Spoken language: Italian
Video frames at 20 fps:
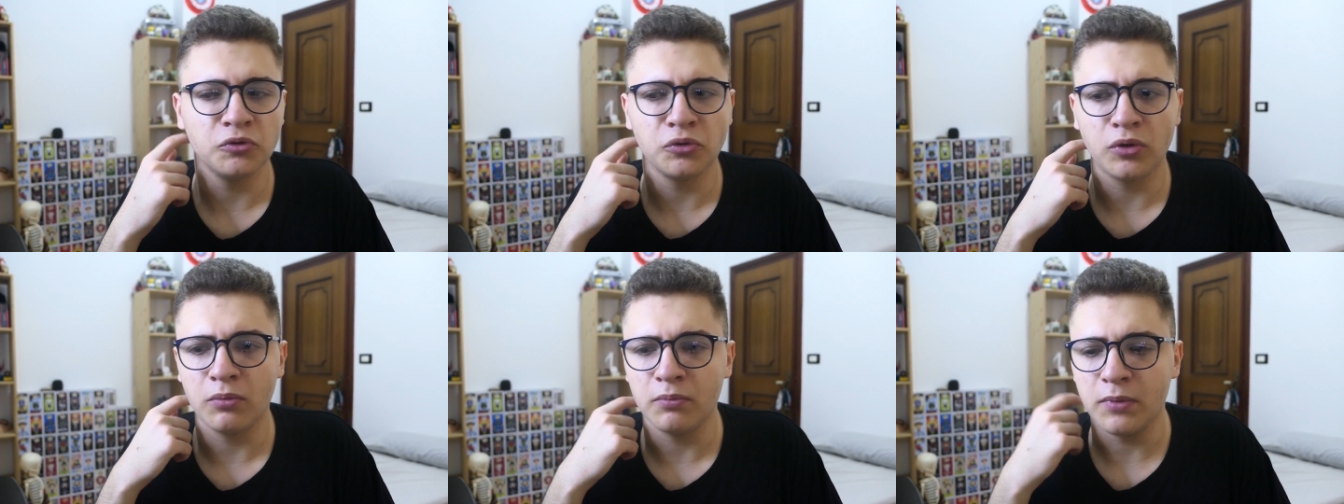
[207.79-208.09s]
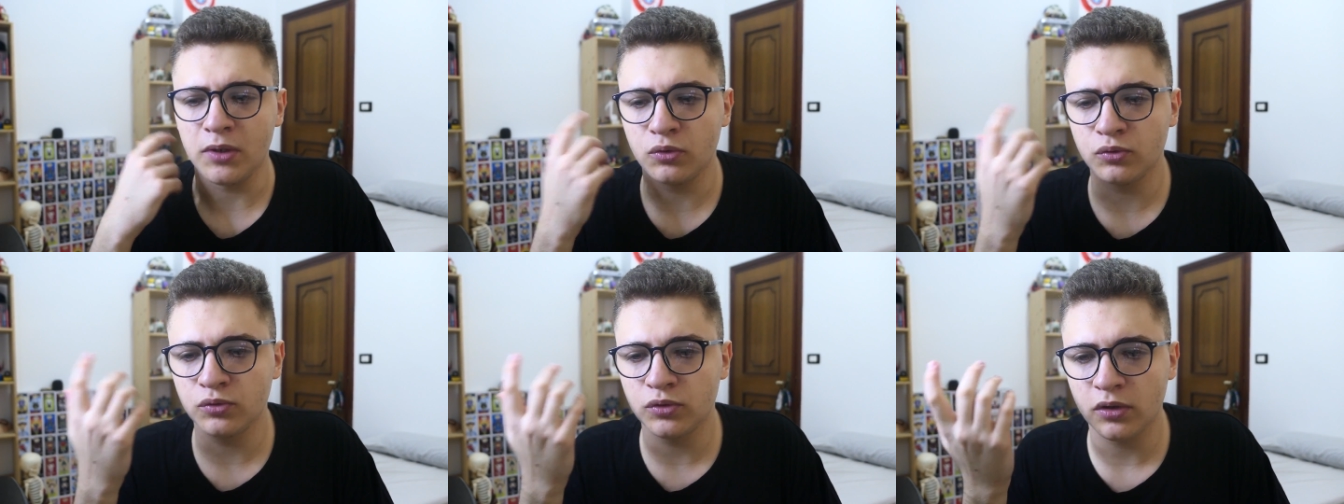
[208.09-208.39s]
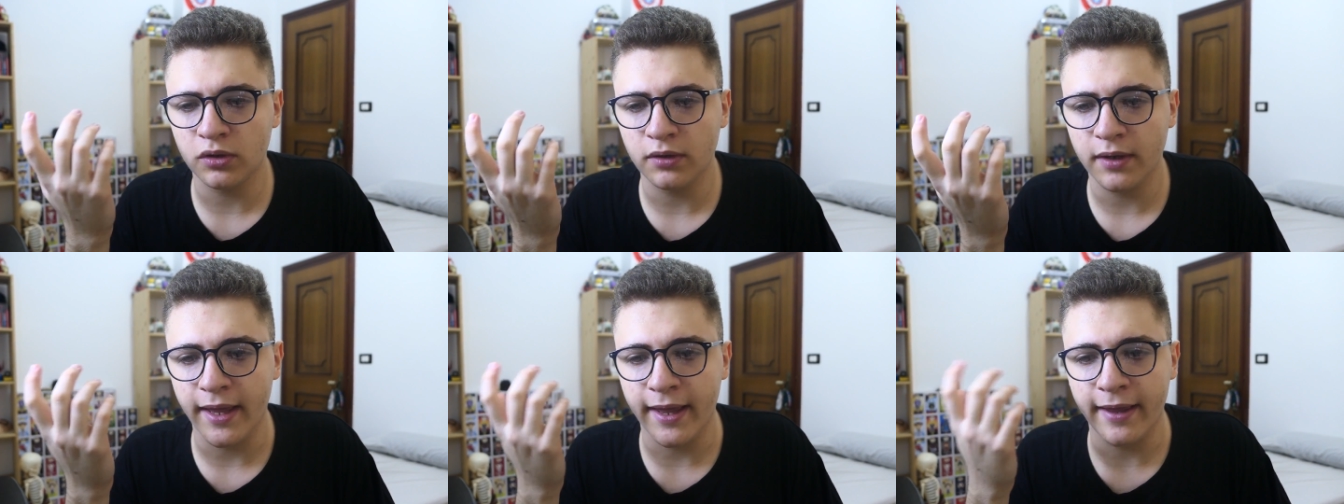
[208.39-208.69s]
dura un
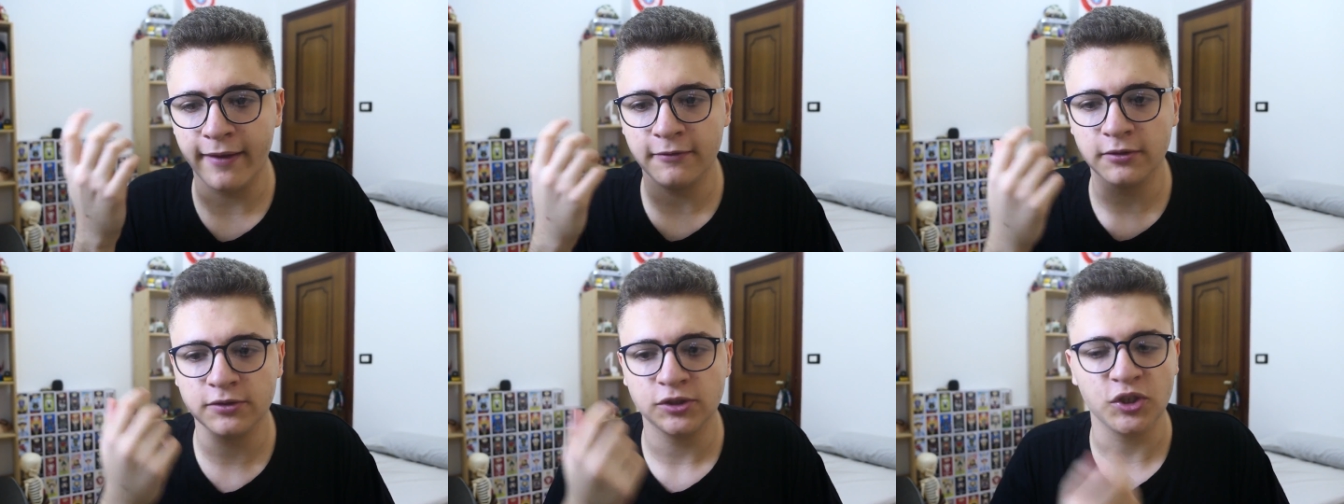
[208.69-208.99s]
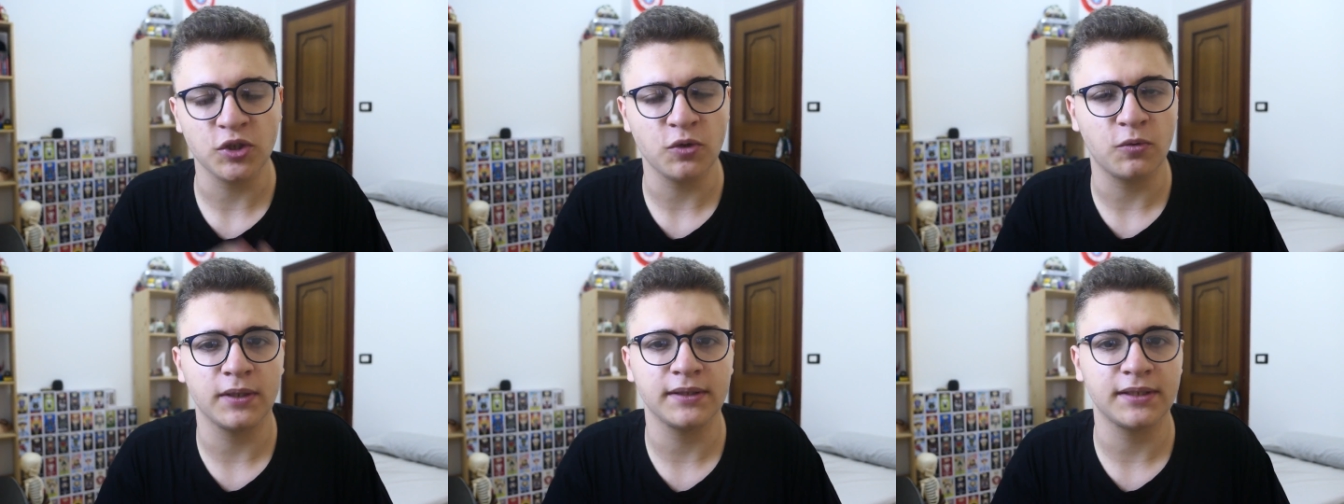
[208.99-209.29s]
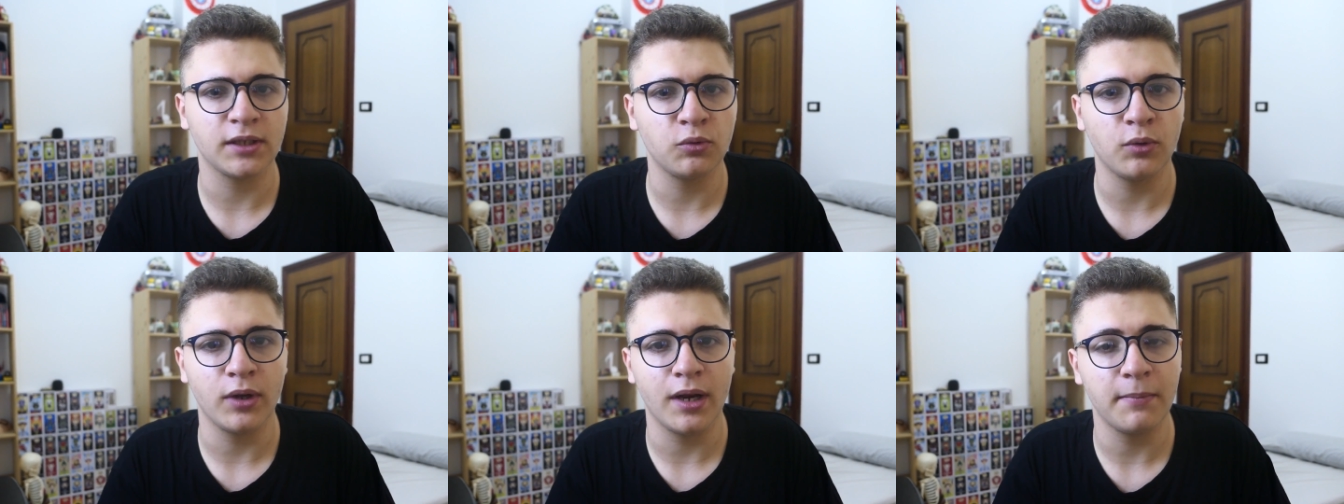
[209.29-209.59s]
minuto e
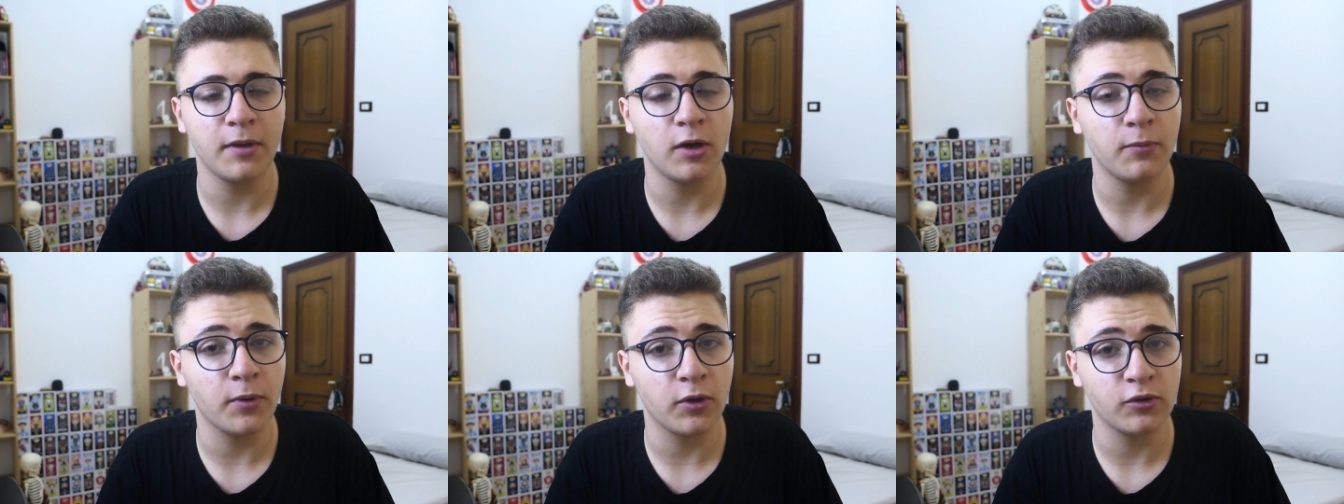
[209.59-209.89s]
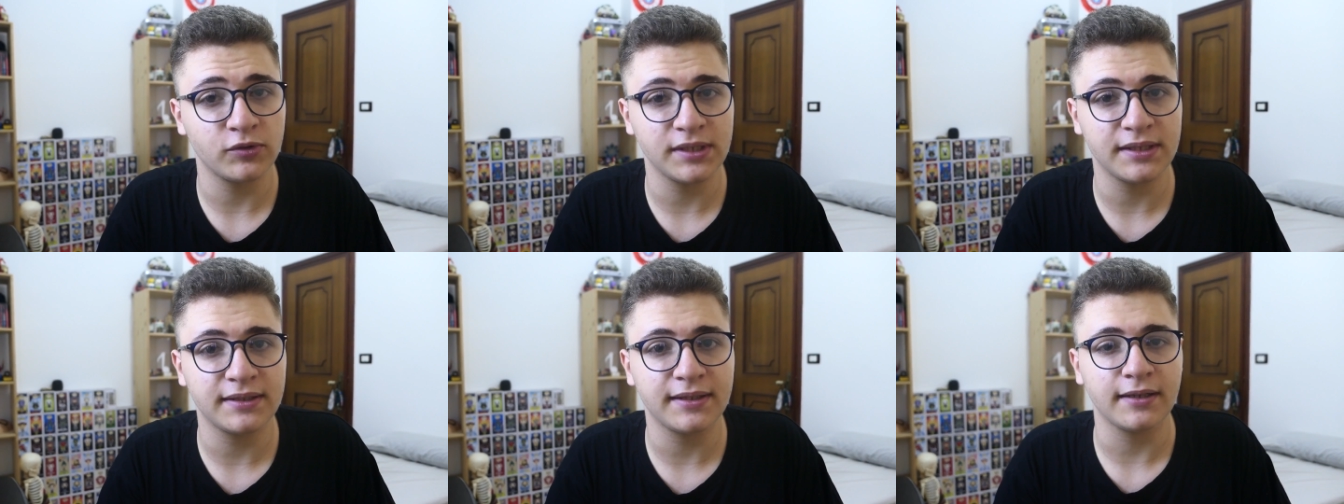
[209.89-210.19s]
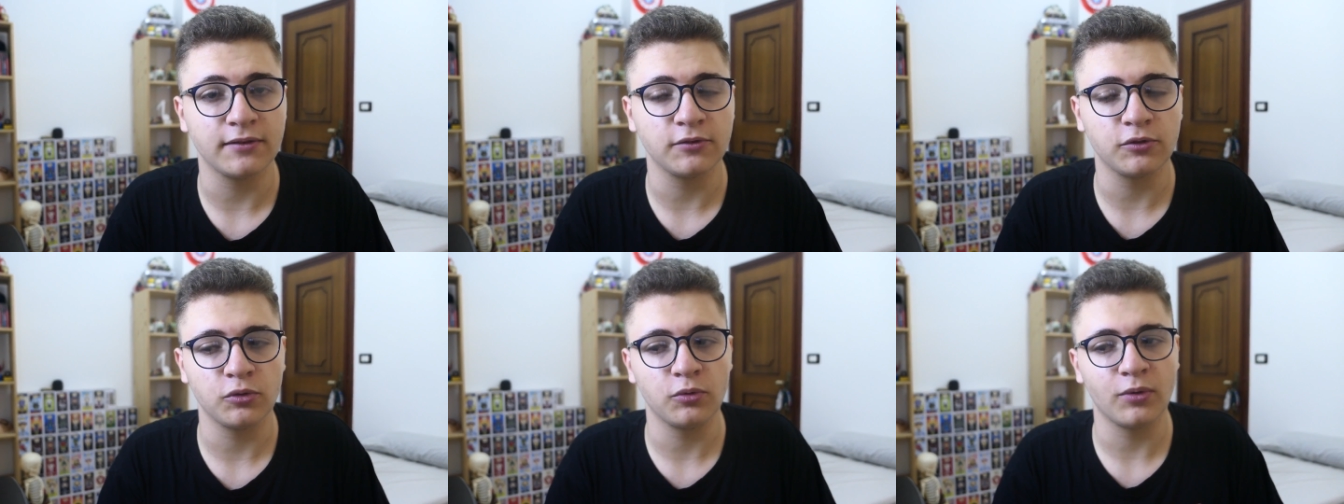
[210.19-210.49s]
52, nemmeno poi così
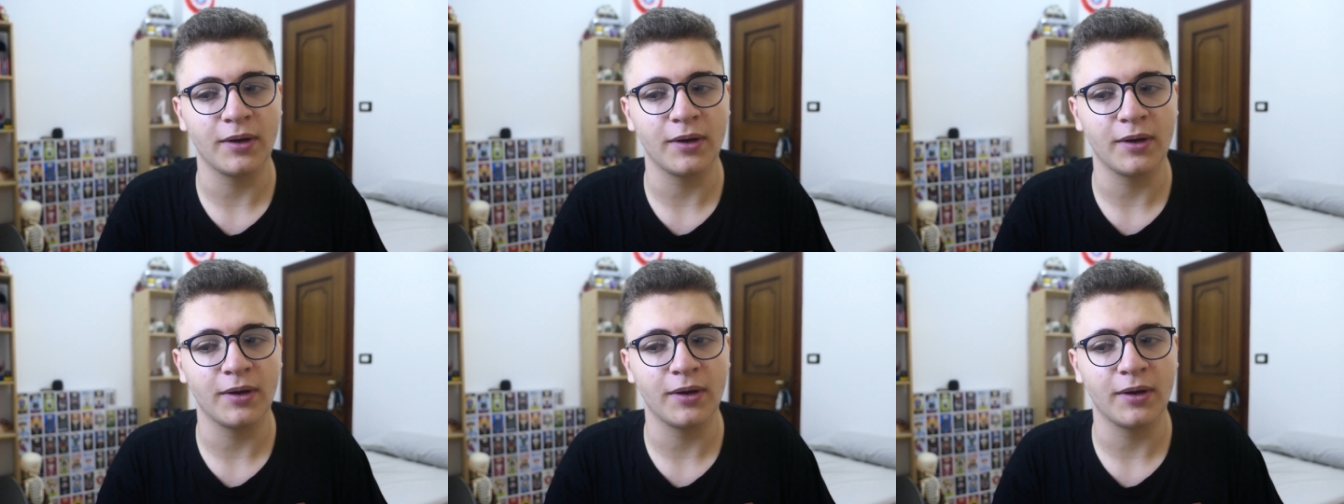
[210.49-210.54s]
tanto,